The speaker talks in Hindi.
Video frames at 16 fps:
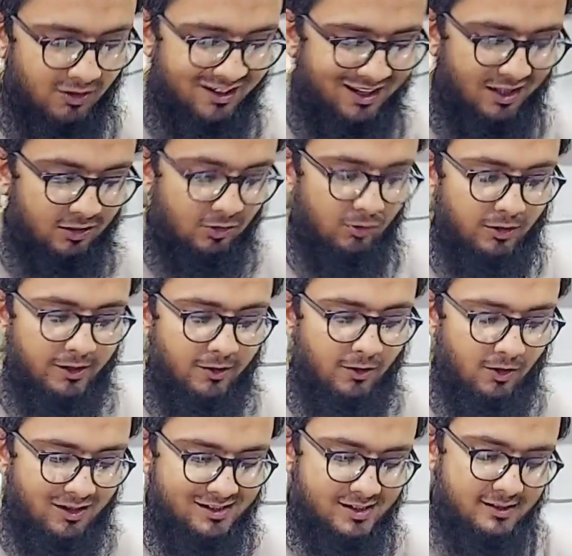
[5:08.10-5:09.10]
और ये थोड़ी
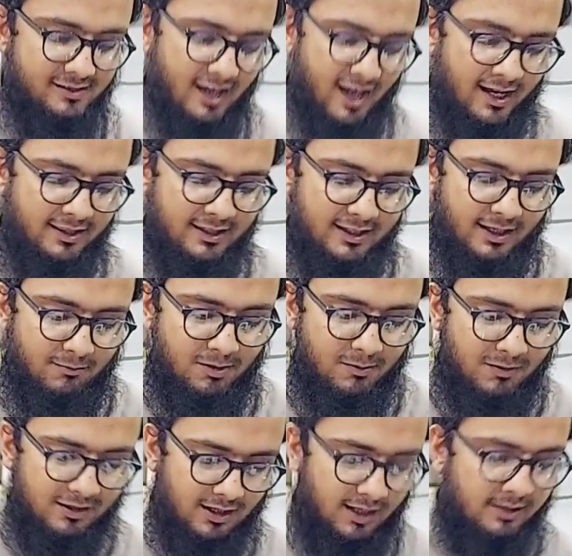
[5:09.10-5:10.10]
और चीज़ें आई थी ये भी
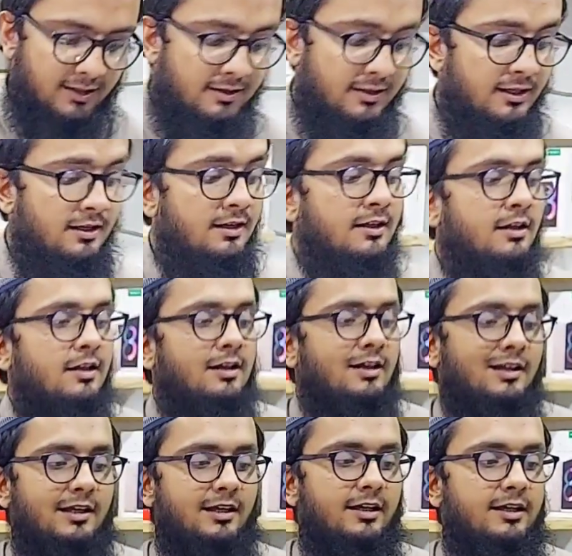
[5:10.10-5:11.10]
बता देते हैं
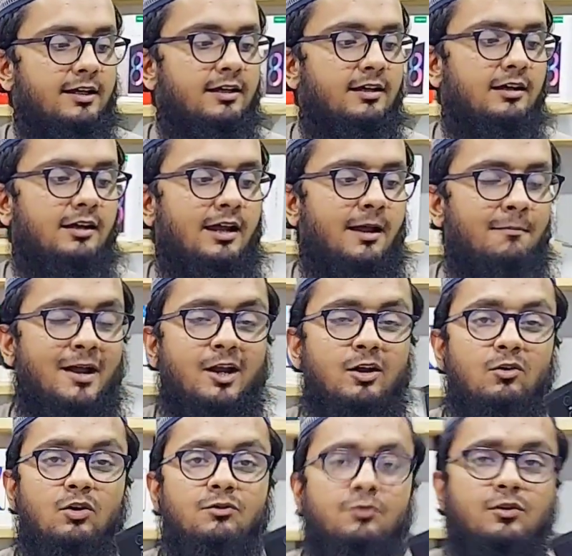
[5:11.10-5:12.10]
ये एम आई
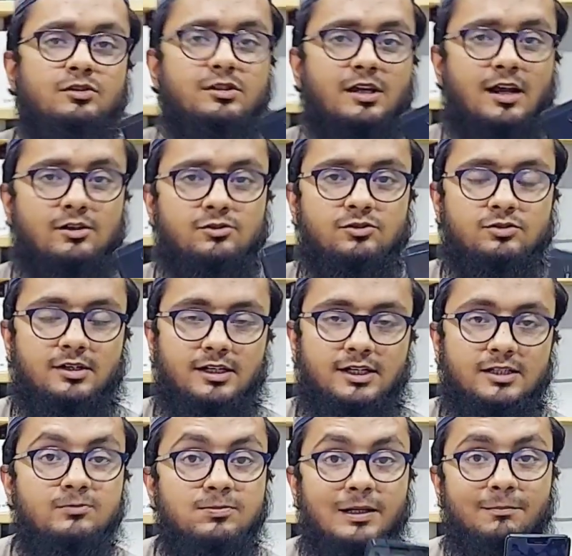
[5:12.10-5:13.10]
नोट फोर चार चौंसठ
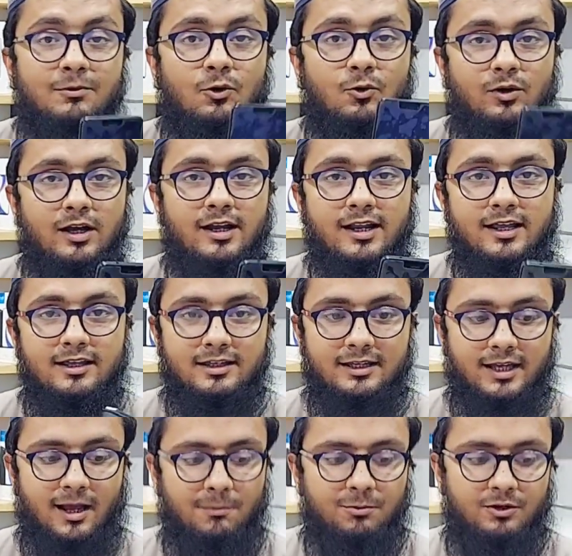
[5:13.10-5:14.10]
डिस्प्ले ब्रोकन है
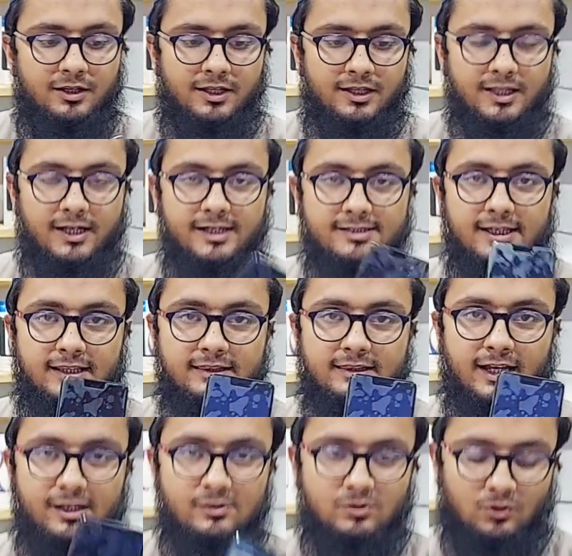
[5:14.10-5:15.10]
ये आपको दे देंगे
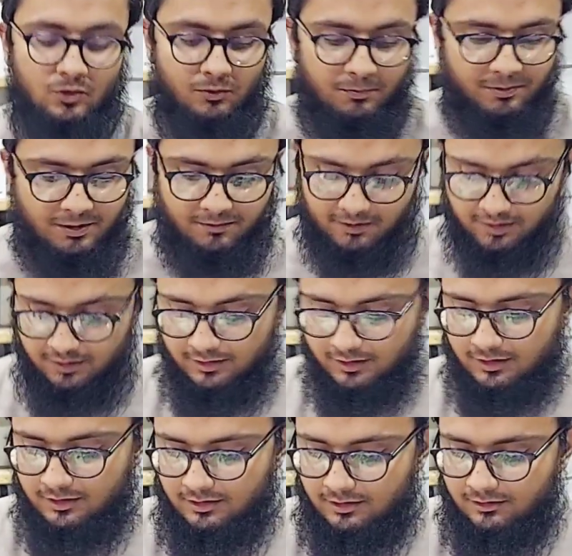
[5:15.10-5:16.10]
सत्ताईस सौ रुपये में
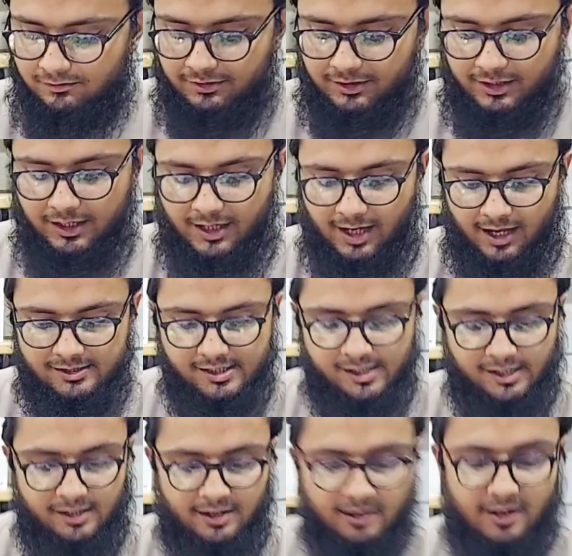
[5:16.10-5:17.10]
फिर ये आ
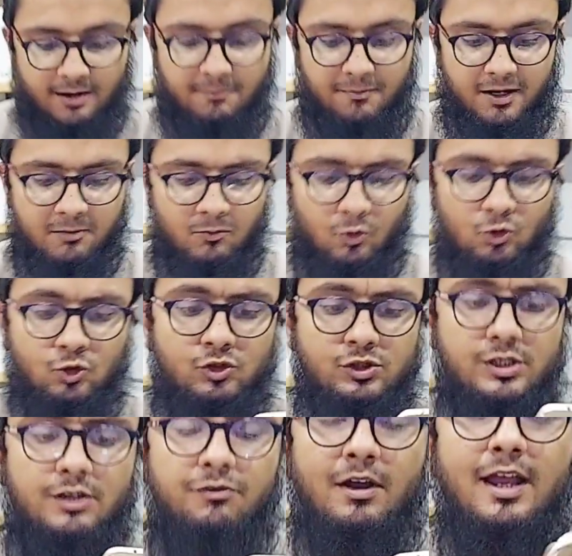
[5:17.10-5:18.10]
जाएगा एम आई मोटो
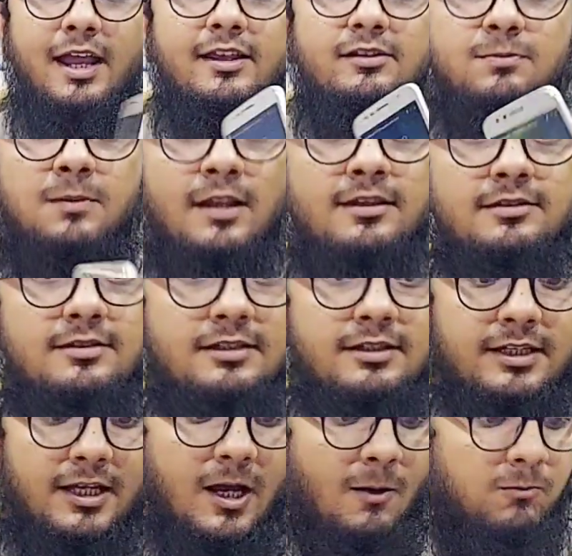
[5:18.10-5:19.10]
जी फाइव एस प्लस
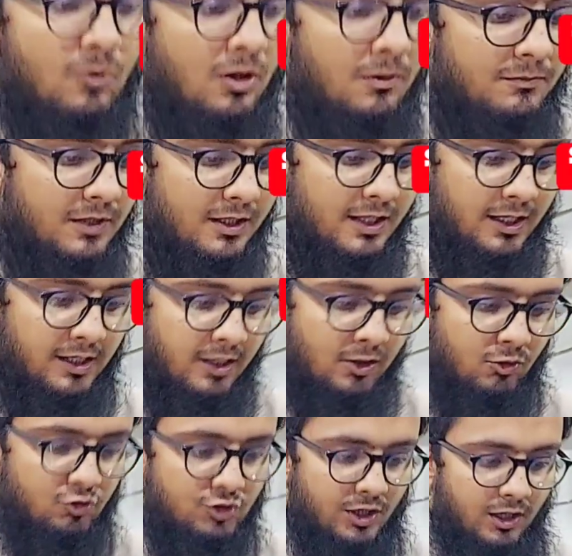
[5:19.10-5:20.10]
ये आपको हम दे देंगे
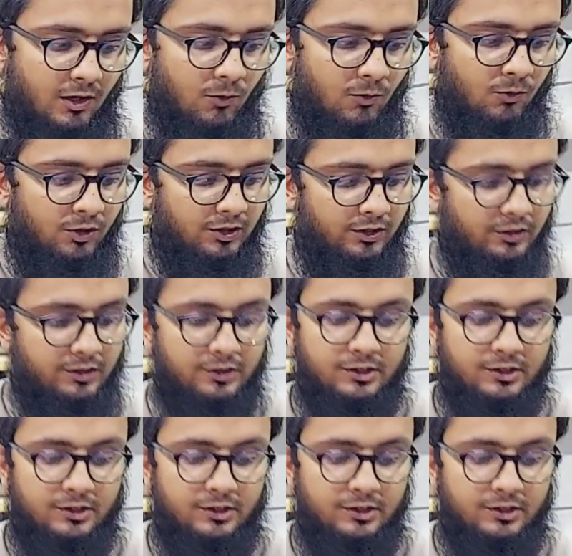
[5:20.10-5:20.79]
कुछ अराउंड